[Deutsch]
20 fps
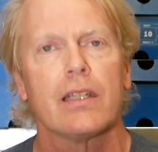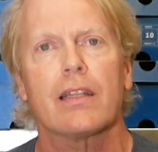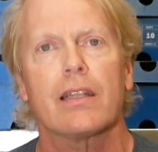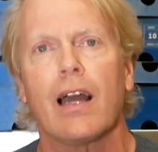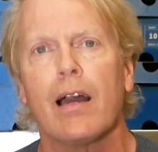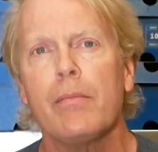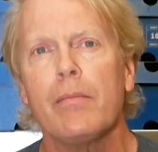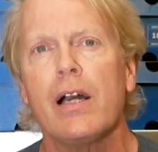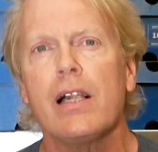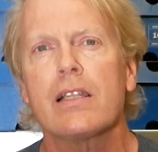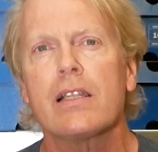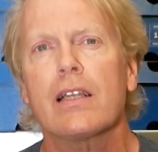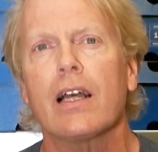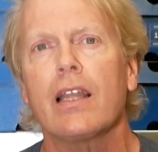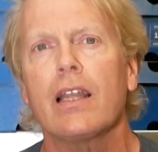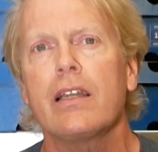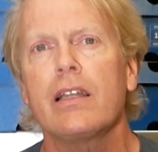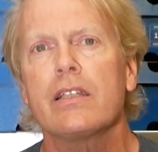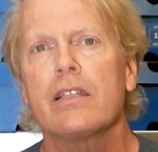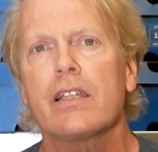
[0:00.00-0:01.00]
Damals
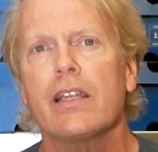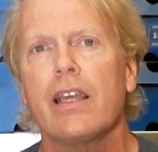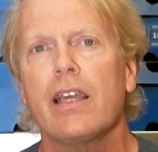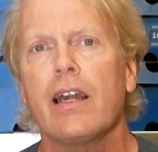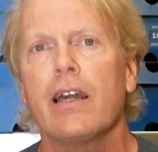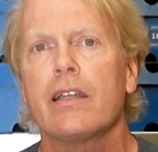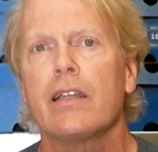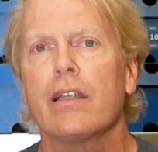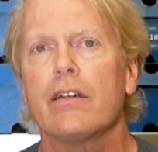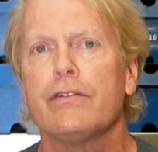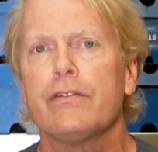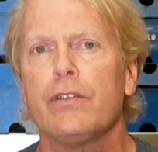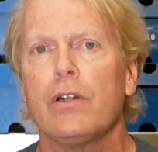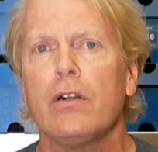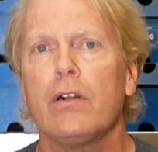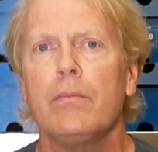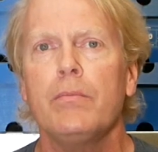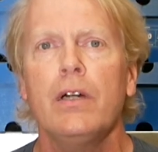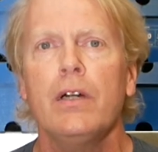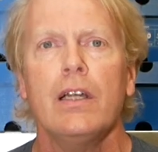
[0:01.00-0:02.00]
allerdings eher in der
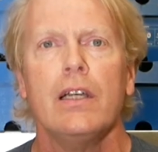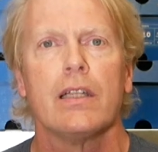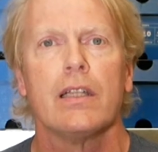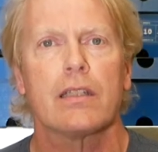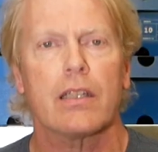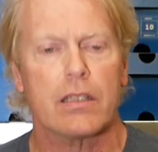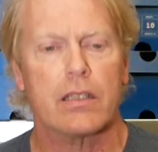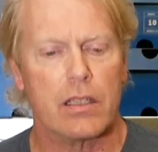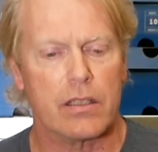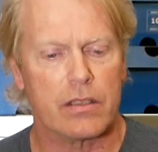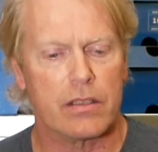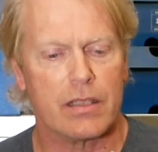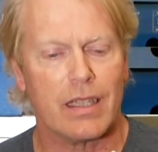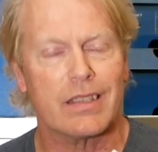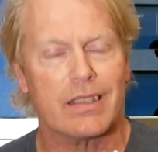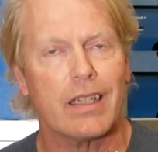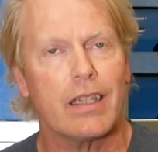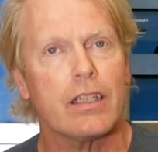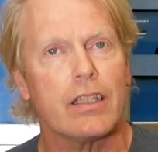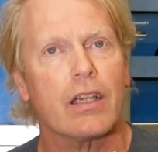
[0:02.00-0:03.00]
Form, dass es
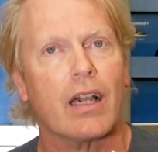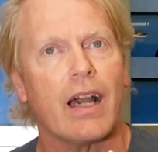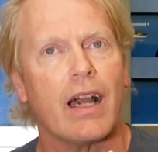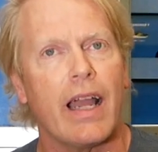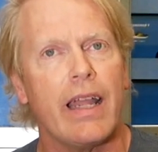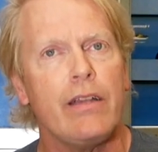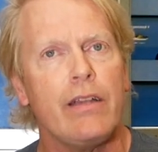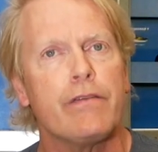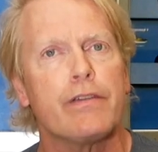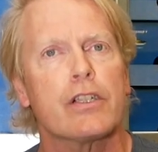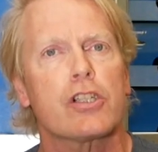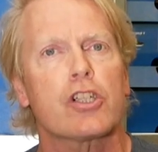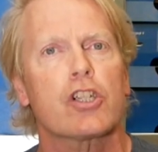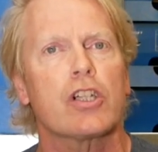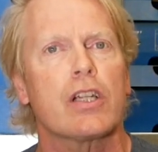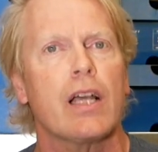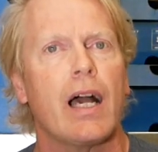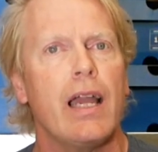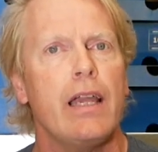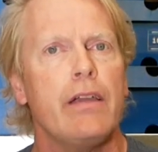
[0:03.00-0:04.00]
tatsächlich rein
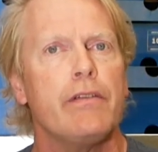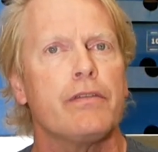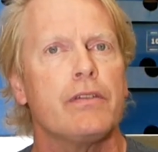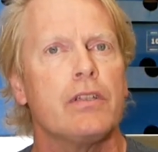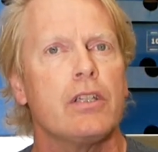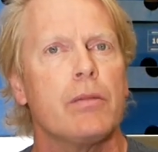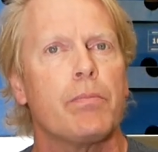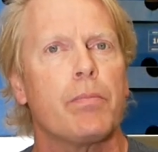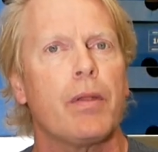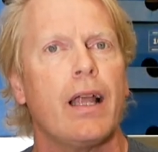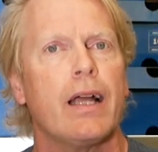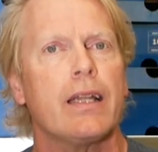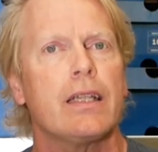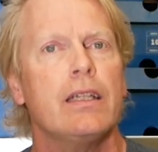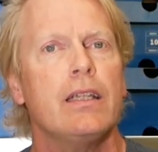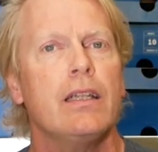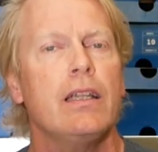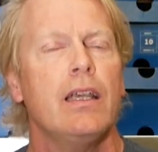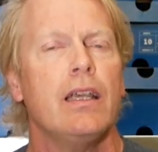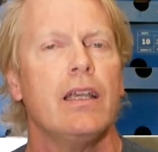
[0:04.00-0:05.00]
versteifende
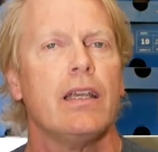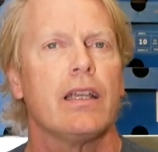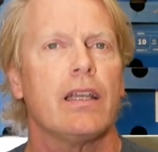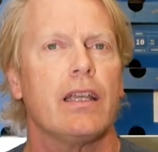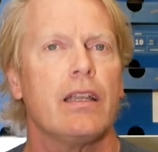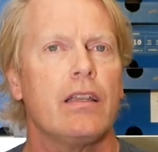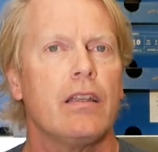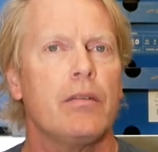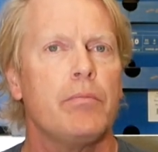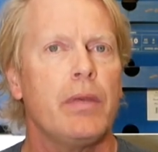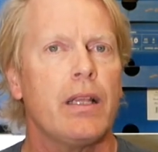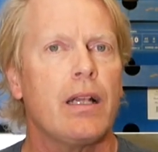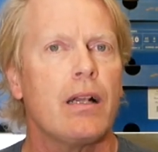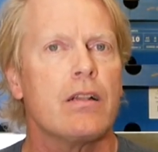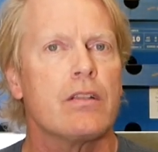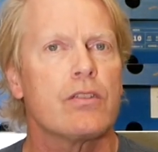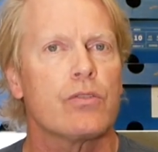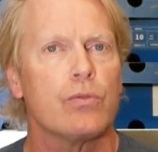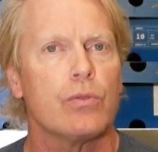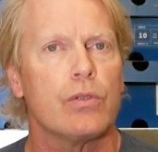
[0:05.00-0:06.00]
Platten in den
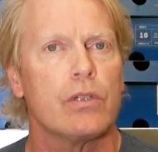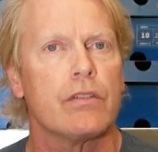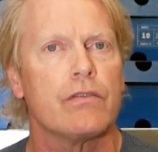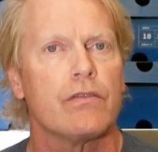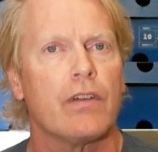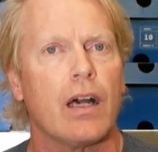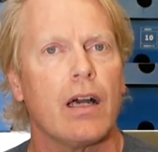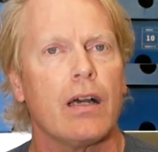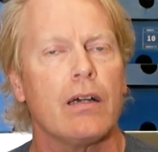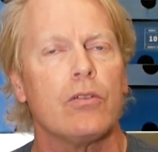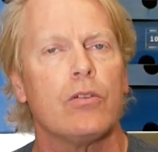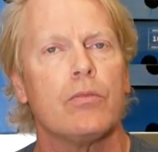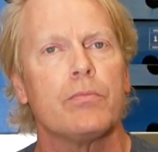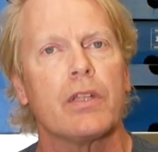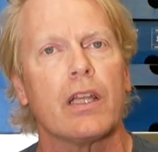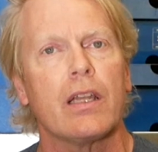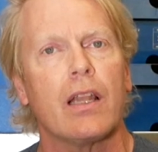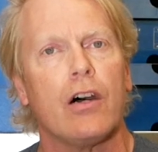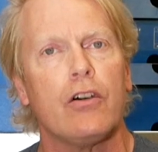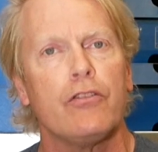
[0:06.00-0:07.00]
Mittelsohlen war, um
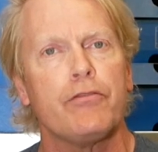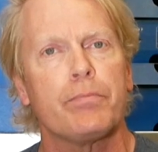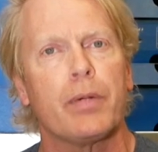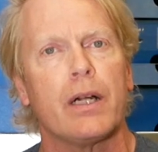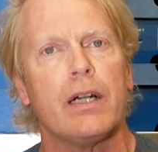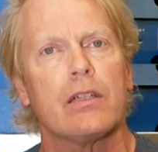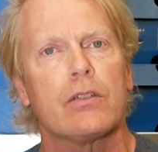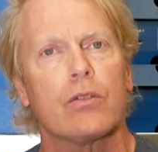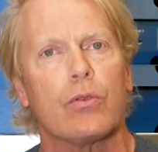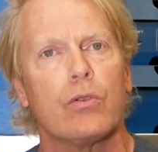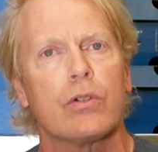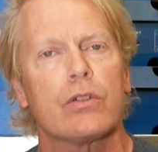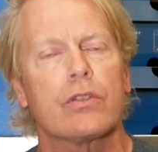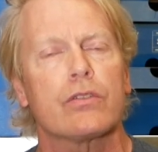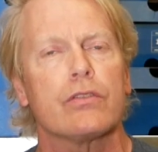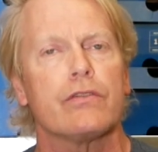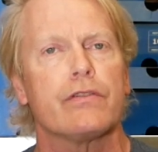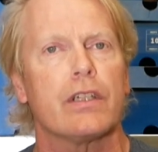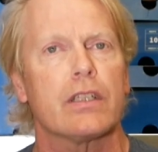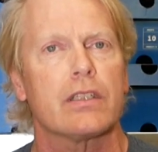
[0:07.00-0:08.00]
den Aufpralldruck
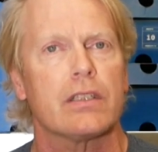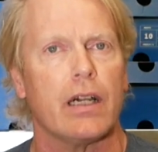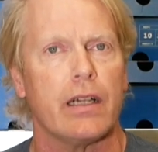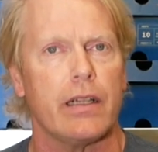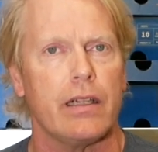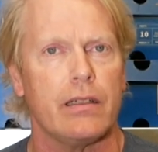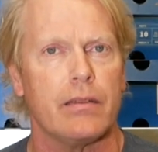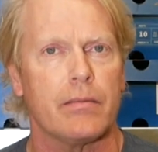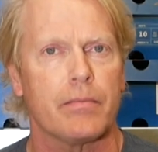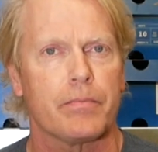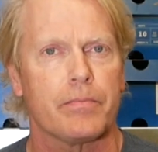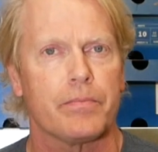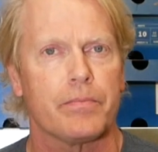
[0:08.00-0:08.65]
zu verteilen.